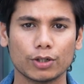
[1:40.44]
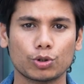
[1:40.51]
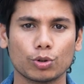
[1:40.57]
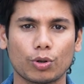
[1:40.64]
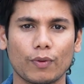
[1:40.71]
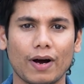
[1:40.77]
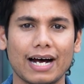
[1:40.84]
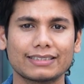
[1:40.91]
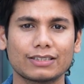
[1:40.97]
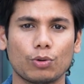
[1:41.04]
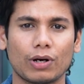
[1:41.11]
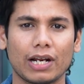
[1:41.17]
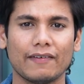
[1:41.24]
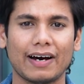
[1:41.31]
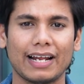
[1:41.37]
वह शुक्रवार से
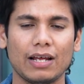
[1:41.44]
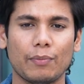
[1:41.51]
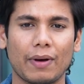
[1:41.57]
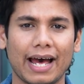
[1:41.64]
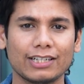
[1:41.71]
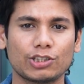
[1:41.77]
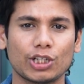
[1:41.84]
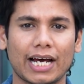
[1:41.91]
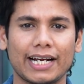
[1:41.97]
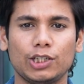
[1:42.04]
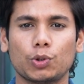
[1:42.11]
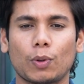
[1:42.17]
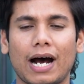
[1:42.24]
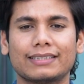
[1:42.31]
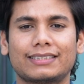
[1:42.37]
होने वाले मैच यानी
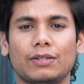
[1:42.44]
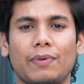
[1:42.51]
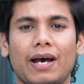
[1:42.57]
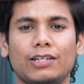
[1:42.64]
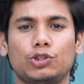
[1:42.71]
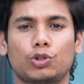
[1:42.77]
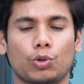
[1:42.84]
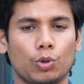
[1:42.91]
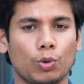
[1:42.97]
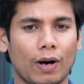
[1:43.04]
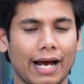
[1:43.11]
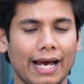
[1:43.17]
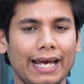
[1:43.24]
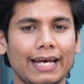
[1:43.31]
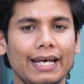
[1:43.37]
जो आज से मैच शुरू
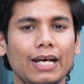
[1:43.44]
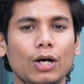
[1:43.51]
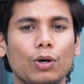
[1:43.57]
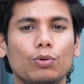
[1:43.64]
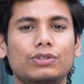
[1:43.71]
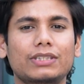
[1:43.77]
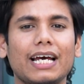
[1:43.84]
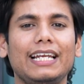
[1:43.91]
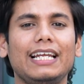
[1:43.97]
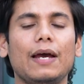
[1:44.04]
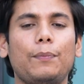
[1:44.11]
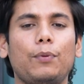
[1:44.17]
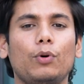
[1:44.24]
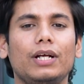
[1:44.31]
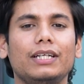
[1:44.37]
हुआ है उसके
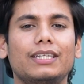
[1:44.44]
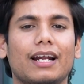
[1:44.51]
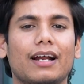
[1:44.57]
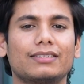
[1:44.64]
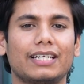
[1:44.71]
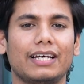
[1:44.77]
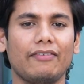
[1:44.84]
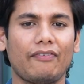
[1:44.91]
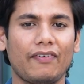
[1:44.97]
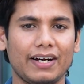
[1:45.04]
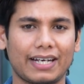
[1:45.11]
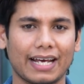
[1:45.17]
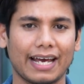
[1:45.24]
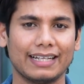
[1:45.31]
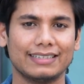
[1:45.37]
लिए पूरी तरह से
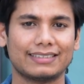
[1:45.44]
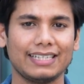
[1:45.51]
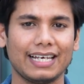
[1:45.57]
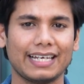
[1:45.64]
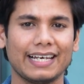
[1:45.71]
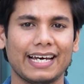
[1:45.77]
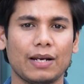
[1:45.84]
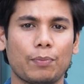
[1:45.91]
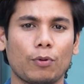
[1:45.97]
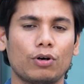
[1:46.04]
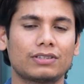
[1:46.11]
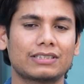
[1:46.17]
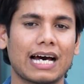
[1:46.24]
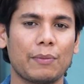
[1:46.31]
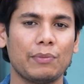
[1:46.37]
फिट है एनसीए की यह
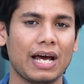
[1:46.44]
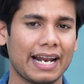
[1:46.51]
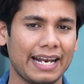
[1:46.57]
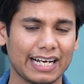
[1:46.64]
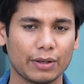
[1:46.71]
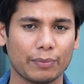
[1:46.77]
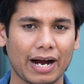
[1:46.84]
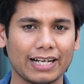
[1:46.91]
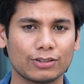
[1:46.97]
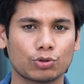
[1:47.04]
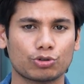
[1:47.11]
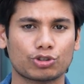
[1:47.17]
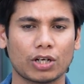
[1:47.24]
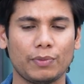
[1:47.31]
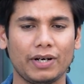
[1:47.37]
रिपोर्ट सामने आने के बाद
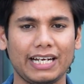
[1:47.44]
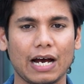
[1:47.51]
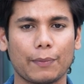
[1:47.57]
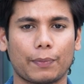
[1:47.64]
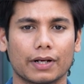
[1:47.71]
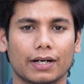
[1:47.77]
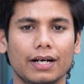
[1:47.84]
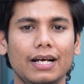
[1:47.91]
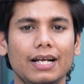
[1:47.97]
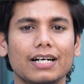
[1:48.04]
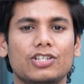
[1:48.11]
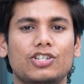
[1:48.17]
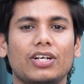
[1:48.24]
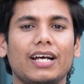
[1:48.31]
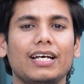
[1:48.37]
सोशल मीडिया पर
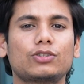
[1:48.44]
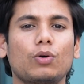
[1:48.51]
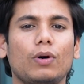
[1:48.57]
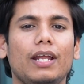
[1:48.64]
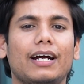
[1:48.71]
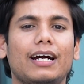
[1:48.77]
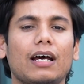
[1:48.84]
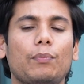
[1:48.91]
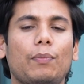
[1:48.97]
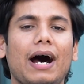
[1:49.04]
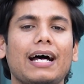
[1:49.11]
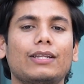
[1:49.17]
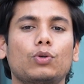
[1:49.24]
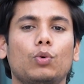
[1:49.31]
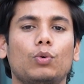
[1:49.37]
श्रेयस को लेकर
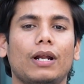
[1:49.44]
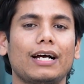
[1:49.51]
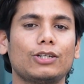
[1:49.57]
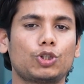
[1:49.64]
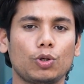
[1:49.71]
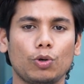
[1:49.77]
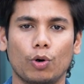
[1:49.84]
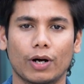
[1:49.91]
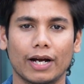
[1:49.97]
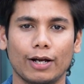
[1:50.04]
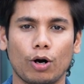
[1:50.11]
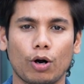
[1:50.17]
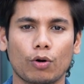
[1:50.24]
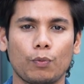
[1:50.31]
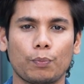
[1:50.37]
बात होना शुरू हो गई
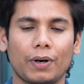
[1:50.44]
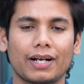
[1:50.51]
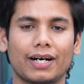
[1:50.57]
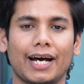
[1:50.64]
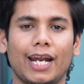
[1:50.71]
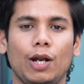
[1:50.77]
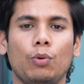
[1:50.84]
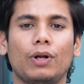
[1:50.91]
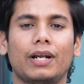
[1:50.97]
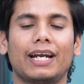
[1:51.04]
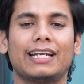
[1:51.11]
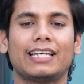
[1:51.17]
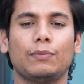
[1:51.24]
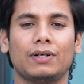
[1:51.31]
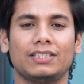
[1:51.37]
और उन पर घरेलू
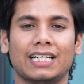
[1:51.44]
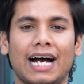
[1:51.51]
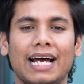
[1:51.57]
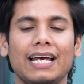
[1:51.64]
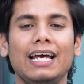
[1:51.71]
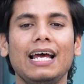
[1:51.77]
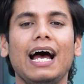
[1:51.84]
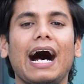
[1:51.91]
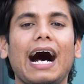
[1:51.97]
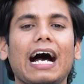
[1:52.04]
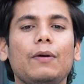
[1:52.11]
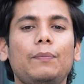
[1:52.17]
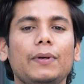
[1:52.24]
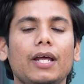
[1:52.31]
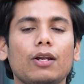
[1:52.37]
क्रिकेट की बजाय
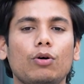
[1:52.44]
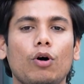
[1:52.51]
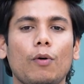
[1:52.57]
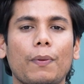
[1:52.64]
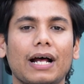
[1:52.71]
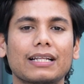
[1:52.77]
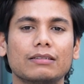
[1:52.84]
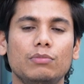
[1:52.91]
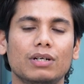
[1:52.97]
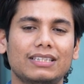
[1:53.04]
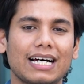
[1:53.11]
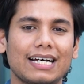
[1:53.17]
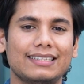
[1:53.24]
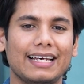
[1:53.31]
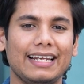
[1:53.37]
आईपीएल को
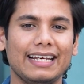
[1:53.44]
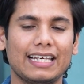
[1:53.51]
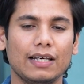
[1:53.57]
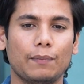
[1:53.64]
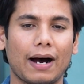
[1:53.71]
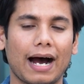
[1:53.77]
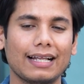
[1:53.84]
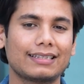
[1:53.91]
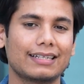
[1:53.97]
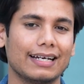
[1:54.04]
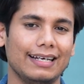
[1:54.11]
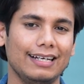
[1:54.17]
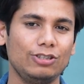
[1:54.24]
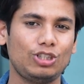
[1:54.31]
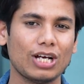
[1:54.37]
प्राथमिकता देने की बात
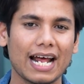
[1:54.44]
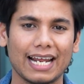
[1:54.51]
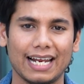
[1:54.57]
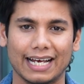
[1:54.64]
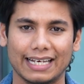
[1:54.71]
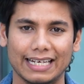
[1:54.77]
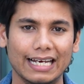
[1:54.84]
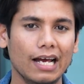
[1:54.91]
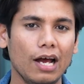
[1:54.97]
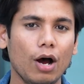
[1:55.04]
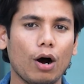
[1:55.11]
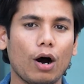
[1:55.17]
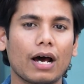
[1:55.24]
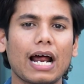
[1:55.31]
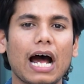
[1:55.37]
कही जाने लगी
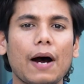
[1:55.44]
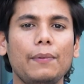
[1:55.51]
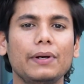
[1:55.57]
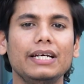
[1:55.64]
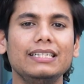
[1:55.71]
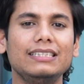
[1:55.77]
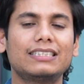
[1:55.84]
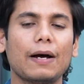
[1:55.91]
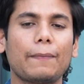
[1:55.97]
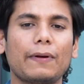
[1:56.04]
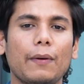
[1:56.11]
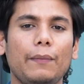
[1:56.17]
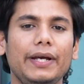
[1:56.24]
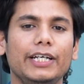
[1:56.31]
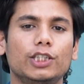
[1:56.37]
और अब इन सब
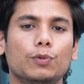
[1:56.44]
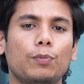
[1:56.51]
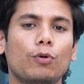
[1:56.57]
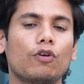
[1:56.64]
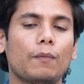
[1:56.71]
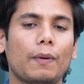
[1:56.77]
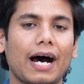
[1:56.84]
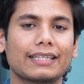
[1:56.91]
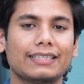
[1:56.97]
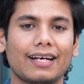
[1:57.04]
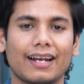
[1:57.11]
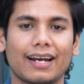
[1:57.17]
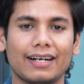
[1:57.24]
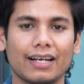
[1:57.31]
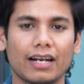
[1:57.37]
के बीच पूर्व भारतीय
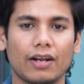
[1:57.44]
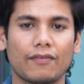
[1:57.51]
क्रिकेटर